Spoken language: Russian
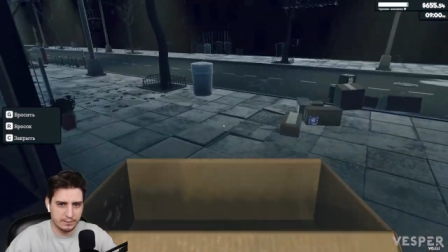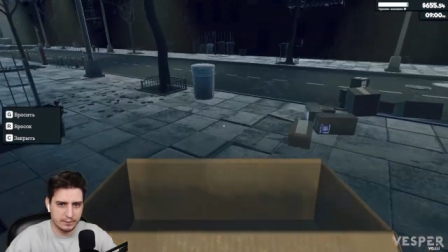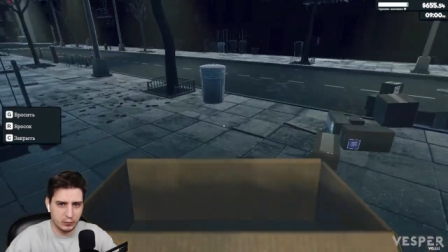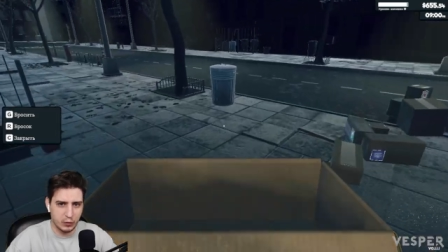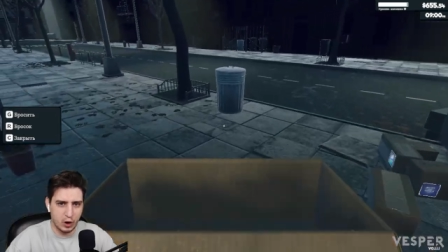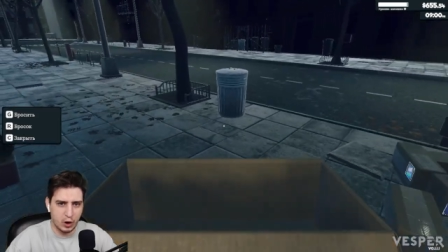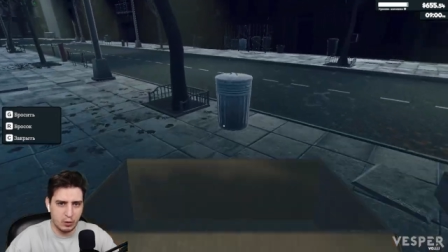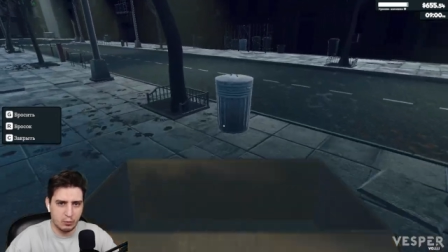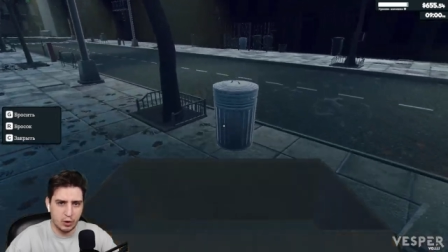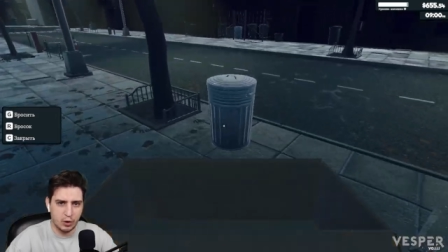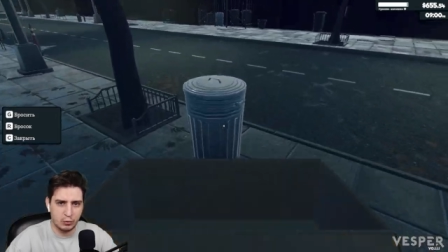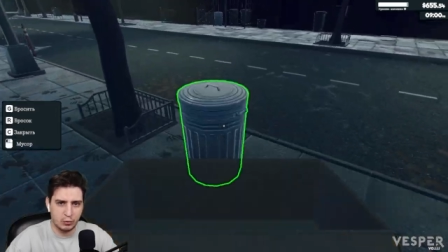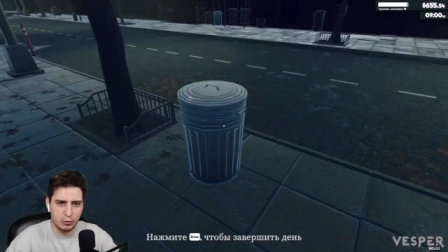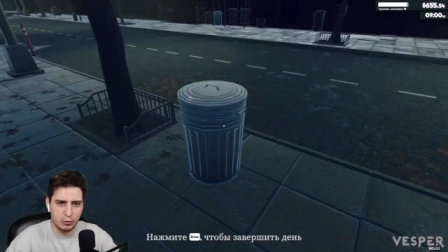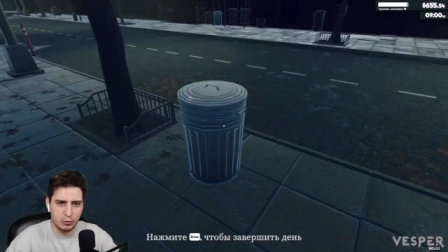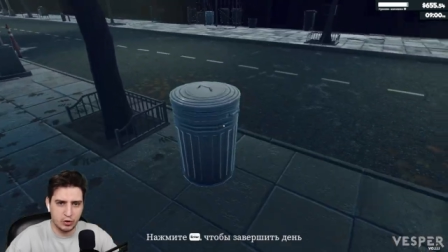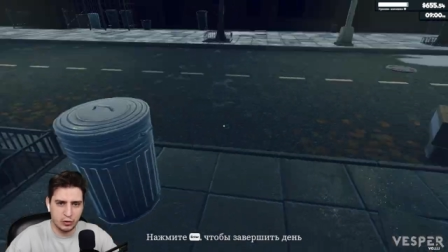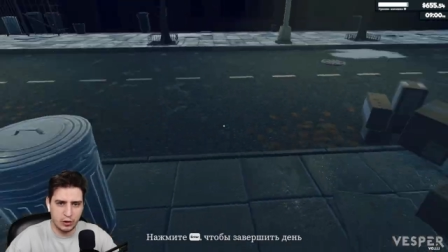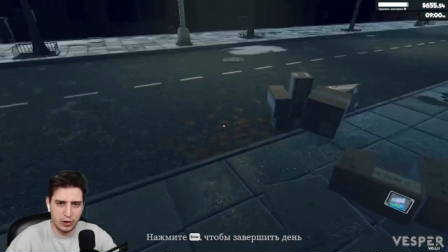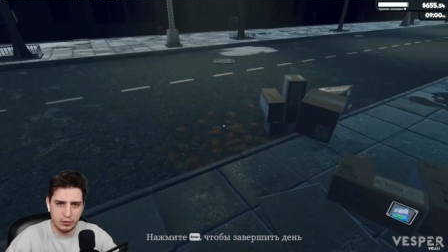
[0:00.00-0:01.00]
По-моему,
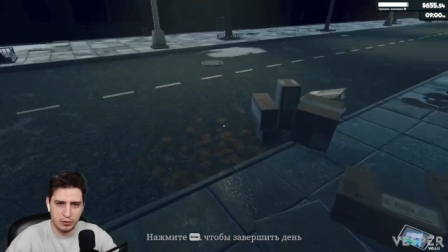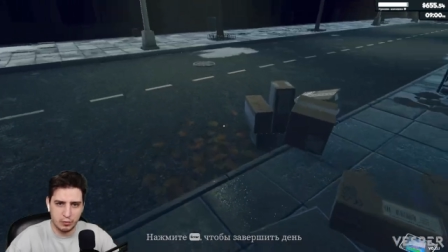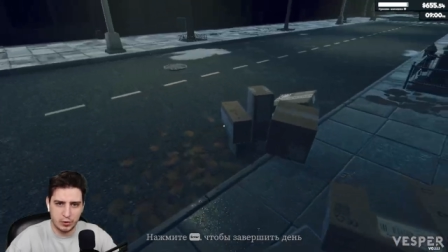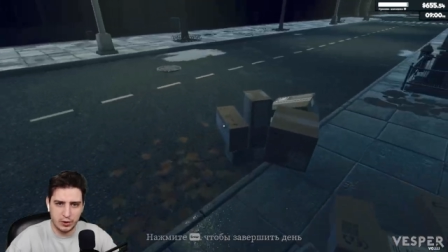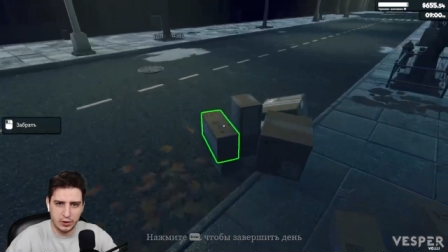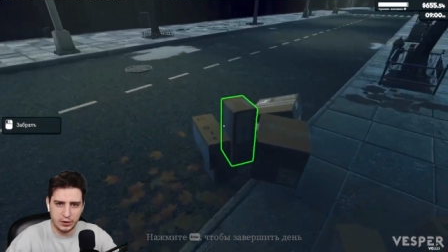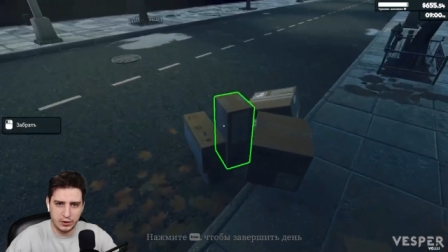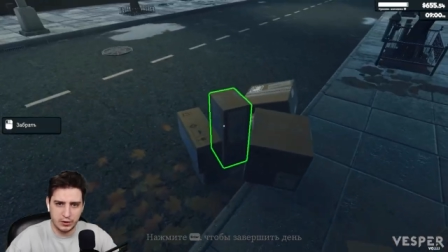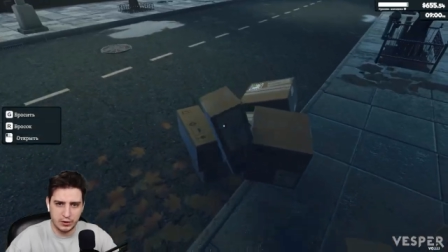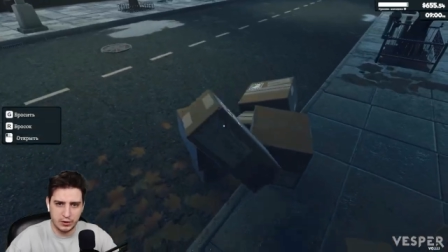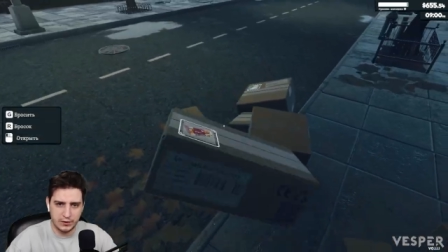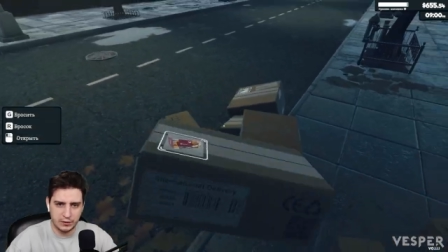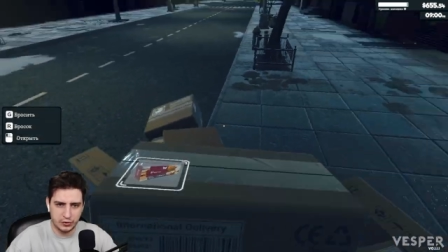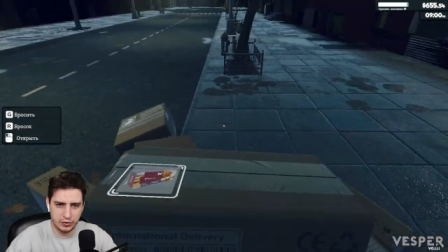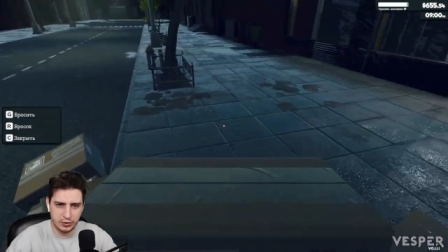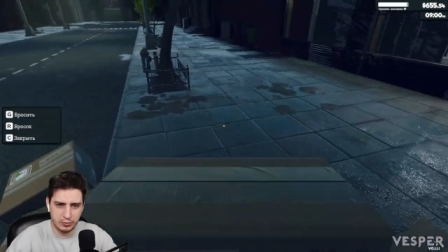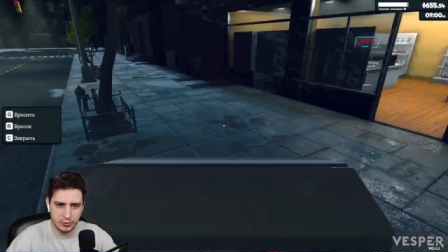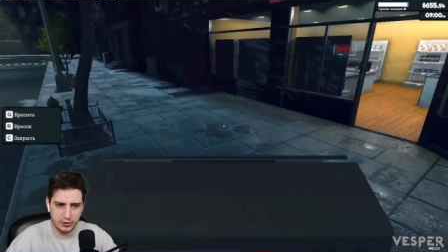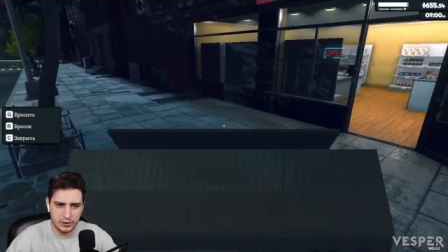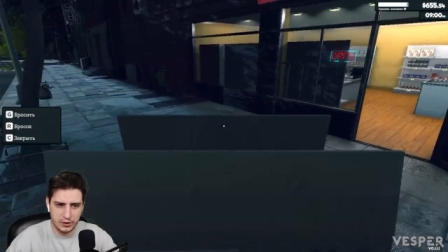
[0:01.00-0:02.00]
еще коробка есть
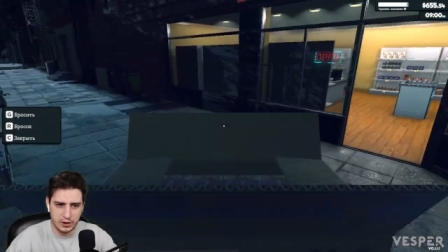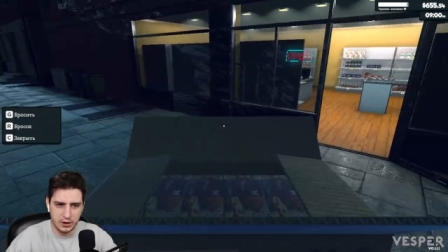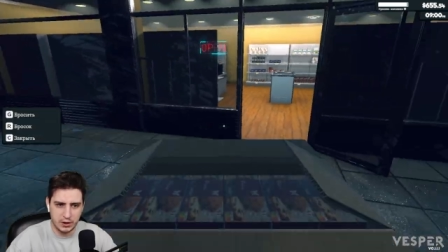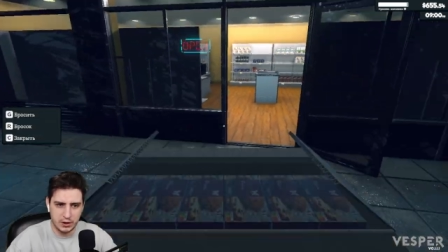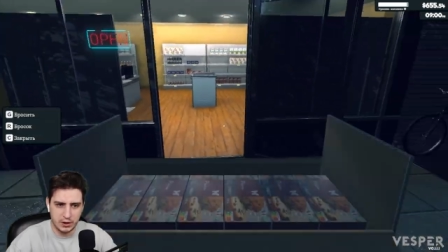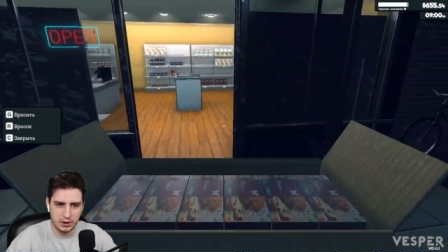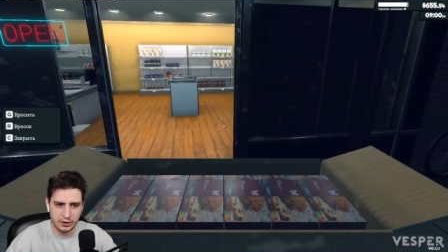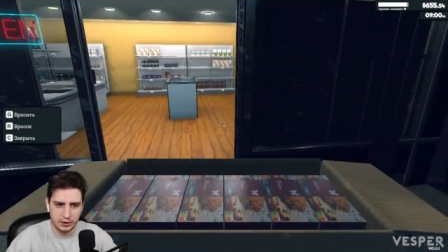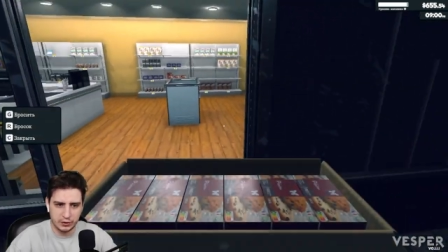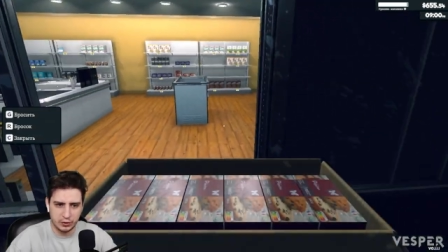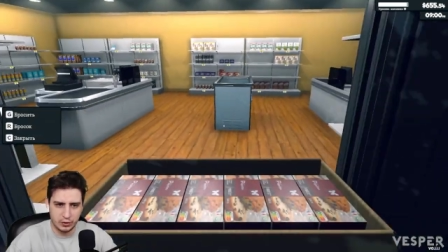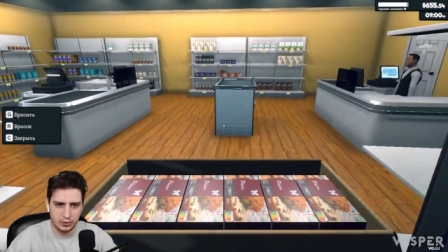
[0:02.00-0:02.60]
должна быть. Это кто?